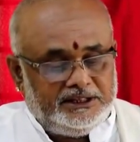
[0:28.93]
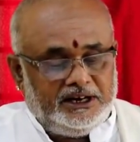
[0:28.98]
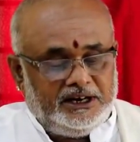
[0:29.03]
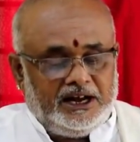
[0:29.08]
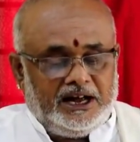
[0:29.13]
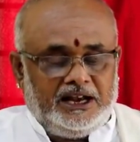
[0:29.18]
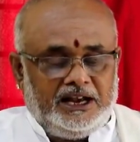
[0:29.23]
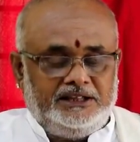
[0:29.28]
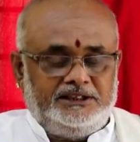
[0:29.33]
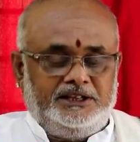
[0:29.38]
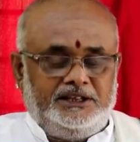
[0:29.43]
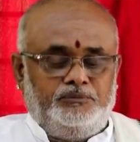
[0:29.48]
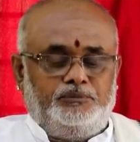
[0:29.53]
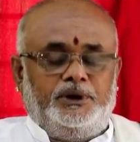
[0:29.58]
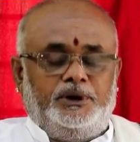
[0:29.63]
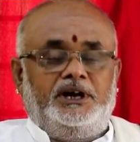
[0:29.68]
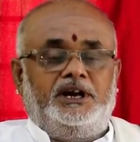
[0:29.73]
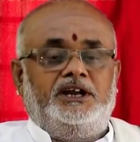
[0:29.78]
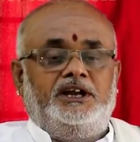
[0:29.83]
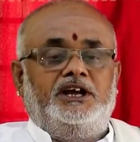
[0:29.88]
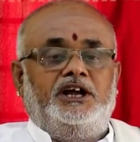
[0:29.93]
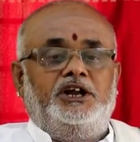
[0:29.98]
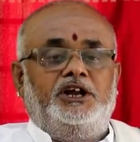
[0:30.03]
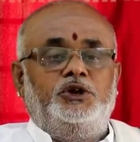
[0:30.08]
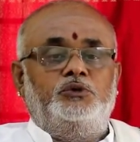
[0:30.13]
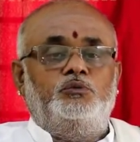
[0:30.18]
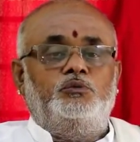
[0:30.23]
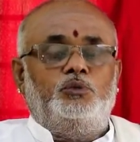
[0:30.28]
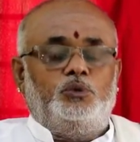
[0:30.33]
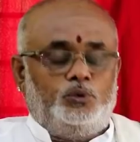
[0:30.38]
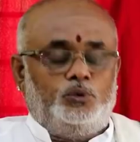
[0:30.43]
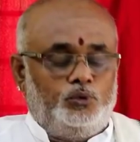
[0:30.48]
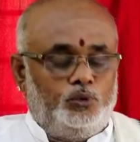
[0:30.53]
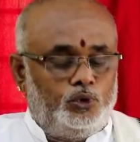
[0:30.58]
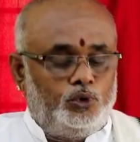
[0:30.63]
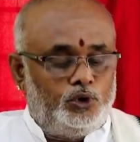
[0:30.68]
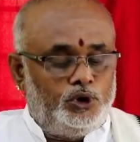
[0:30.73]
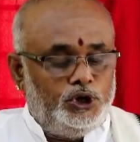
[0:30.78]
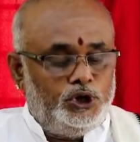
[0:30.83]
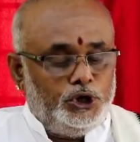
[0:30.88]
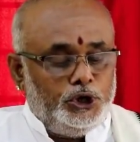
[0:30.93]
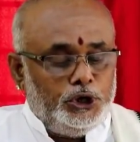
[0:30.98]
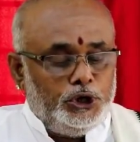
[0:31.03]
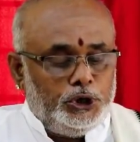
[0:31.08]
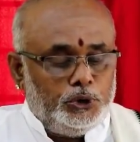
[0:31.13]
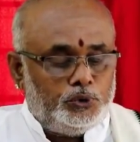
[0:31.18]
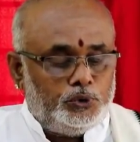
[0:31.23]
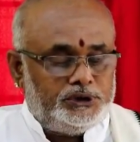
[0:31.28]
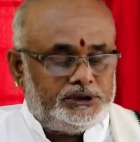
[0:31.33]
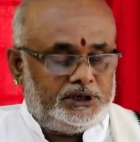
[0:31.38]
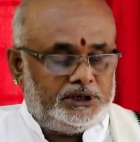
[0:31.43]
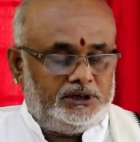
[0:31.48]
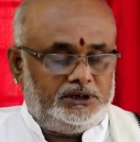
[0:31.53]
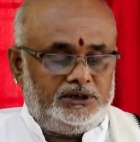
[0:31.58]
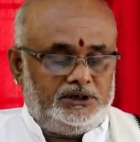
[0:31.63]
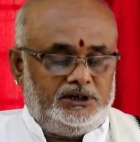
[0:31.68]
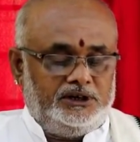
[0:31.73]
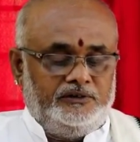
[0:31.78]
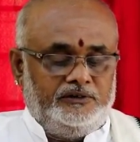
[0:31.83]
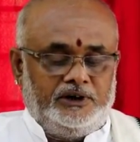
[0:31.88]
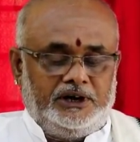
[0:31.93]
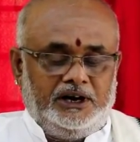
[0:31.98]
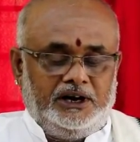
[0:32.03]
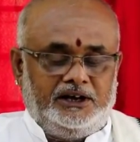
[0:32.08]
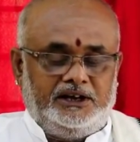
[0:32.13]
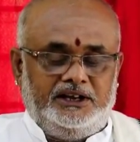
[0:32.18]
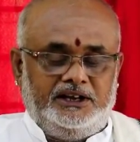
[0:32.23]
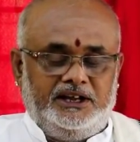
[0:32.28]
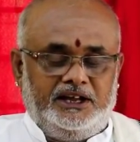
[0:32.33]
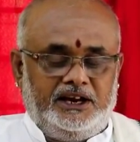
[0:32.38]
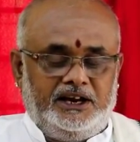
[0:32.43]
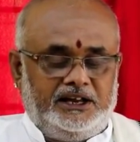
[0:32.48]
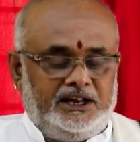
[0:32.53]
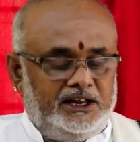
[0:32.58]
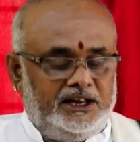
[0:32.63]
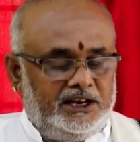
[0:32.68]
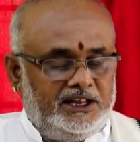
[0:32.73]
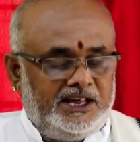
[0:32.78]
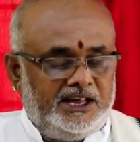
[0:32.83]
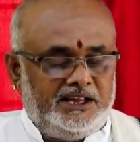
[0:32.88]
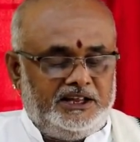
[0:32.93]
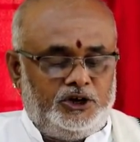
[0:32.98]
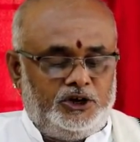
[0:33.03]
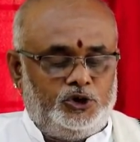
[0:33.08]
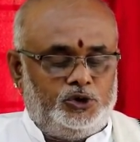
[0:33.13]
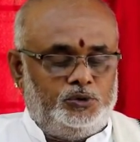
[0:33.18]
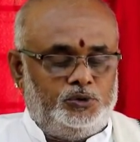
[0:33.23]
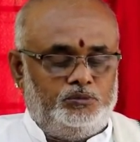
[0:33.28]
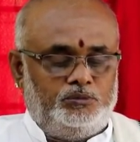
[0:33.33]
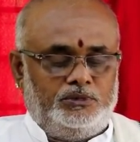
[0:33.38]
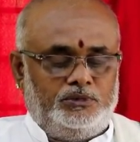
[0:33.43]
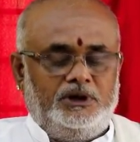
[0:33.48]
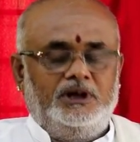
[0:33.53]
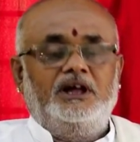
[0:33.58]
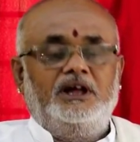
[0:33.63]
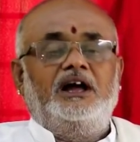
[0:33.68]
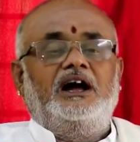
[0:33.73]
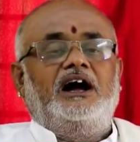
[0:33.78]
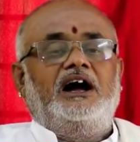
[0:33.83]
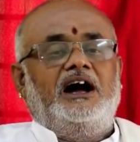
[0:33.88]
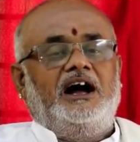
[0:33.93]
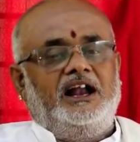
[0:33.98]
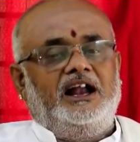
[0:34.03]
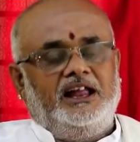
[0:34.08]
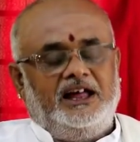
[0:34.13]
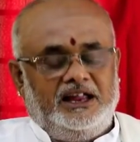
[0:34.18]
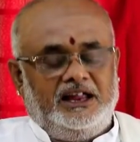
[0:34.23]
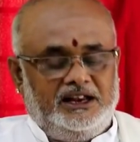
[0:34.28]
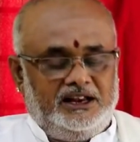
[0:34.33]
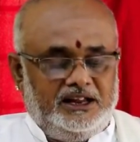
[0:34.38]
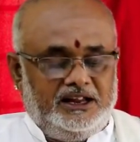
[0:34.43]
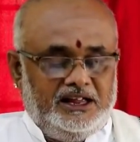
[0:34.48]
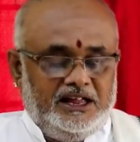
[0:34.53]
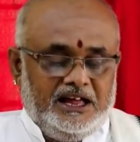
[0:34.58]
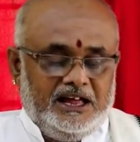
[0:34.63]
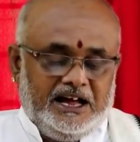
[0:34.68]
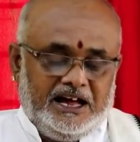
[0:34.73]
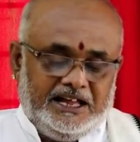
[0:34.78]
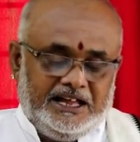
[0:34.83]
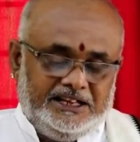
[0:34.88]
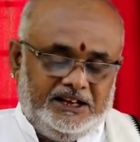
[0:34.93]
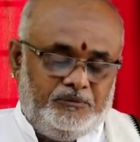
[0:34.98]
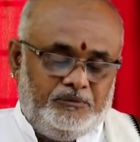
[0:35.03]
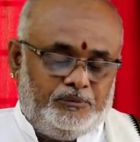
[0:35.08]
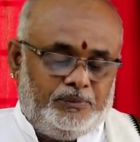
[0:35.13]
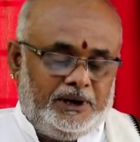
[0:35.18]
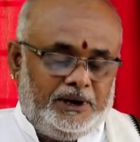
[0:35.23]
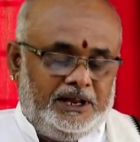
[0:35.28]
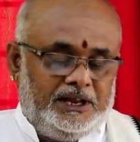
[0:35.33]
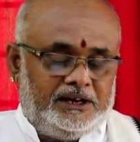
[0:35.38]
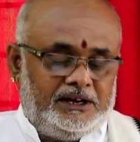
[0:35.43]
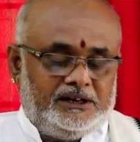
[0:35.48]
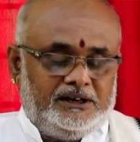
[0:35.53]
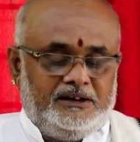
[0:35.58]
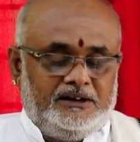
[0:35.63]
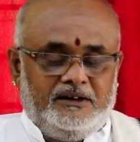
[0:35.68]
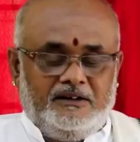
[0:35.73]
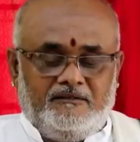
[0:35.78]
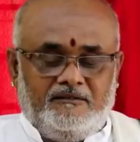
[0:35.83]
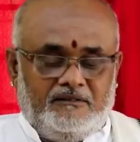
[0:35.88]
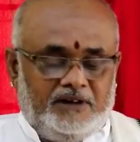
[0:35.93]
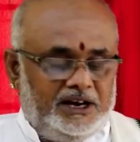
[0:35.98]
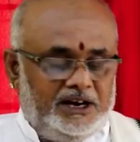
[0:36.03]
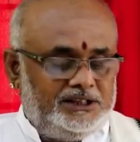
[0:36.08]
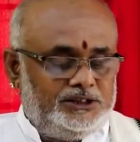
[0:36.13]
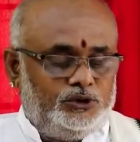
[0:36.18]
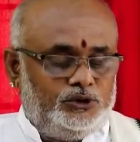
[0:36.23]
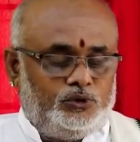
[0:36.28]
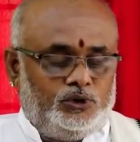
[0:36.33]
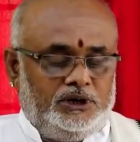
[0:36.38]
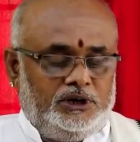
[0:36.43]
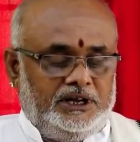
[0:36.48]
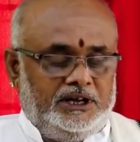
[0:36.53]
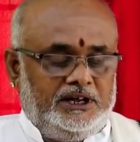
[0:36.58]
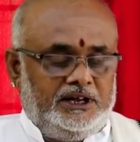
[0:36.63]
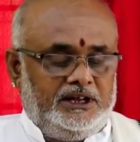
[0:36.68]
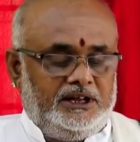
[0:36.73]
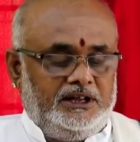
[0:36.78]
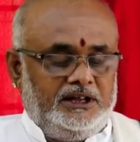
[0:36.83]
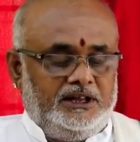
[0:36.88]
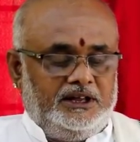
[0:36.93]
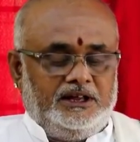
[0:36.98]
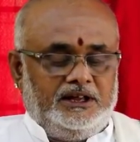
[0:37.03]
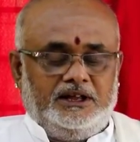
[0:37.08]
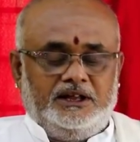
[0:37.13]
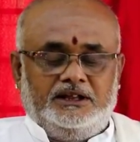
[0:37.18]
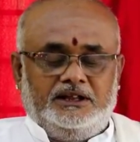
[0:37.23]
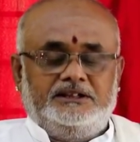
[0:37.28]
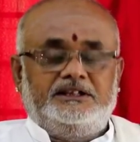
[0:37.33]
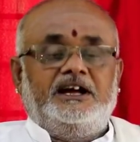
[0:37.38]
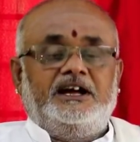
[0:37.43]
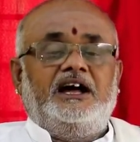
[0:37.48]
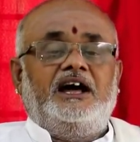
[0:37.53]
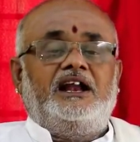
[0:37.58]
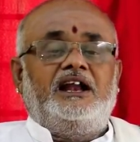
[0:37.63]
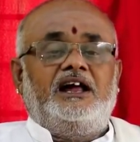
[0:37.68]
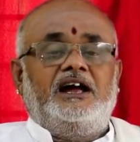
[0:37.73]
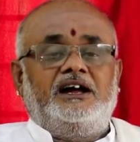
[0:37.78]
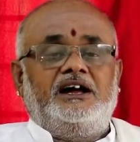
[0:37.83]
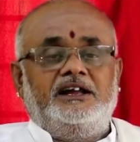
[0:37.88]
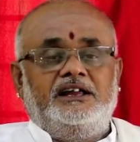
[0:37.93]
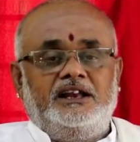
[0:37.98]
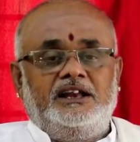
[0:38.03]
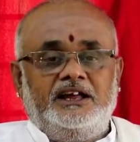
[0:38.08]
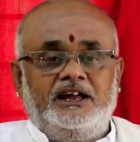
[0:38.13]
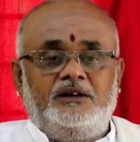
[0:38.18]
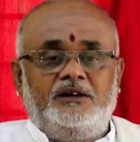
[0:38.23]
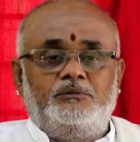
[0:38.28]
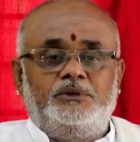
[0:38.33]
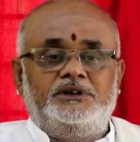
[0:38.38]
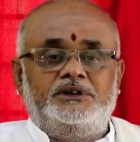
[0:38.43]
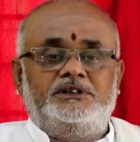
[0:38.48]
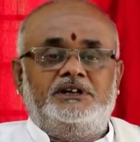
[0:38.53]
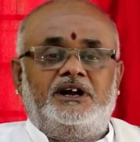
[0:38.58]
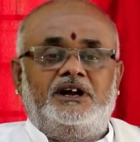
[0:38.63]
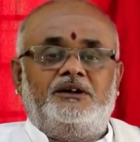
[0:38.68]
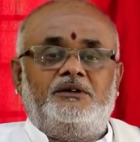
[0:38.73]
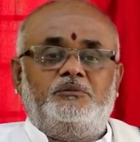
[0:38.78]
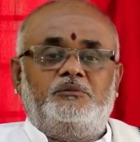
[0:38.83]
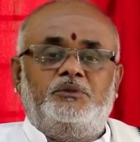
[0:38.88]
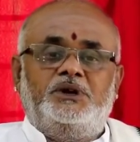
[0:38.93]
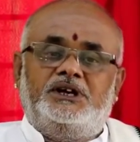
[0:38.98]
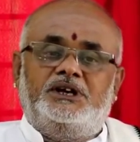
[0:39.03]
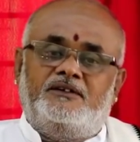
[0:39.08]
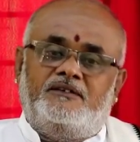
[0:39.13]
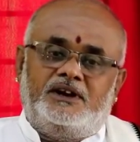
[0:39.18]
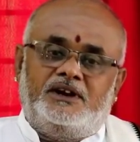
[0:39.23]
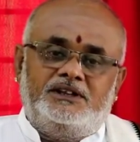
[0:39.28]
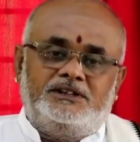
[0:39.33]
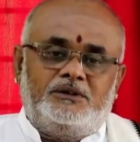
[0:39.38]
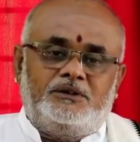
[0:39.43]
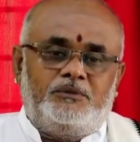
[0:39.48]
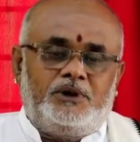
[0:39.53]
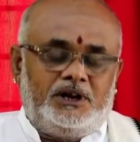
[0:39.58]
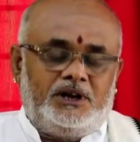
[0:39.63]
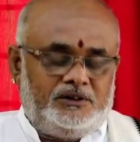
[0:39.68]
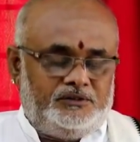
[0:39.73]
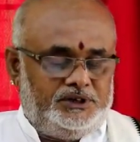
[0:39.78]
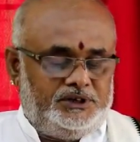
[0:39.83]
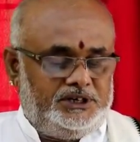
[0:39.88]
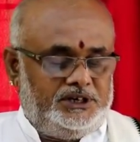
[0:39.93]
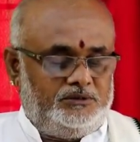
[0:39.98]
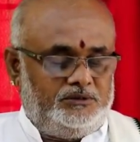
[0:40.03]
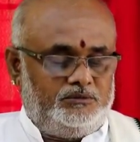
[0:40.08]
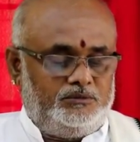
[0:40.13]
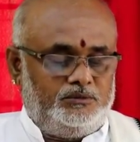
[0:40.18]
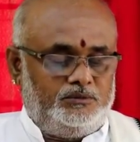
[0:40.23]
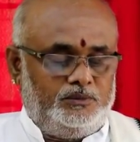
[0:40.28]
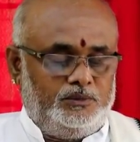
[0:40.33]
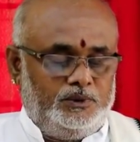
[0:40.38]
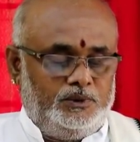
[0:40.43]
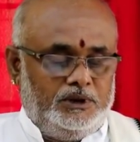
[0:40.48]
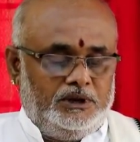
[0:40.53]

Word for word: எதிர்காலத்தை பற்றி அறியும் ஓர் இன்ட்யூஷன் இவர்களுக்கு இயற்கையிலேயே இருக்கும் ஆனால் அதை பலர் வளர்த்து கொள்ள தயாராக இல்லை என்பதுதான் மிக்க வருத்தமான விஷயம்